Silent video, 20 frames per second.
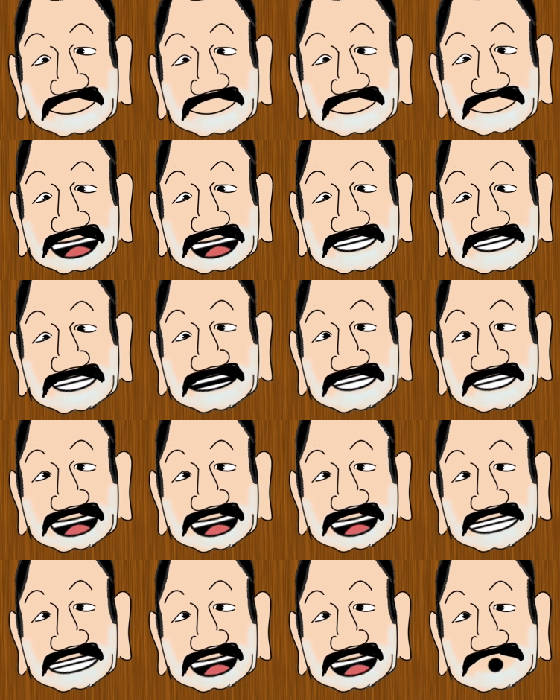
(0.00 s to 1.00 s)
逆に
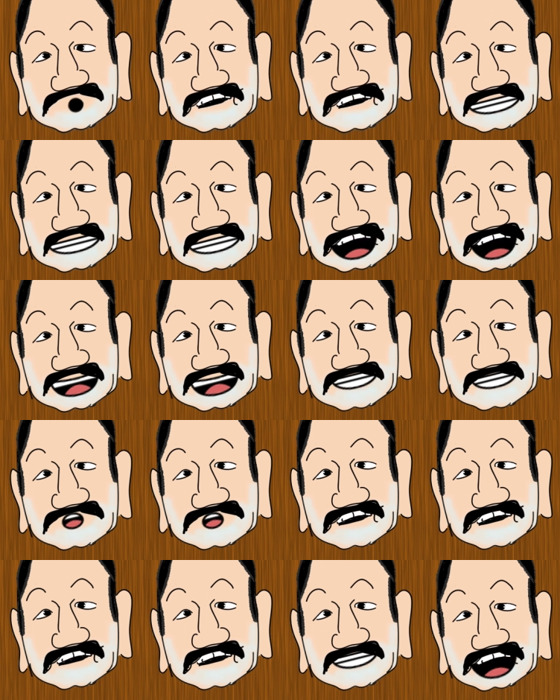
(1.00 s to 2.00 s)
悲しむべきことだと
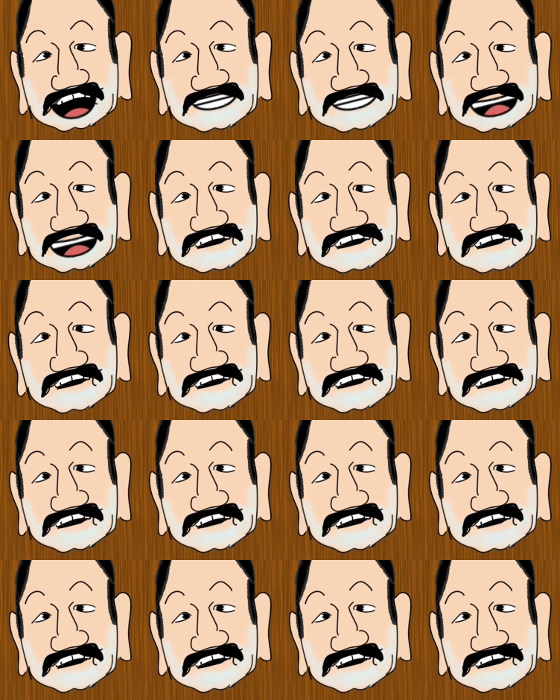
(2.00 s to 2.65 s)
思っています。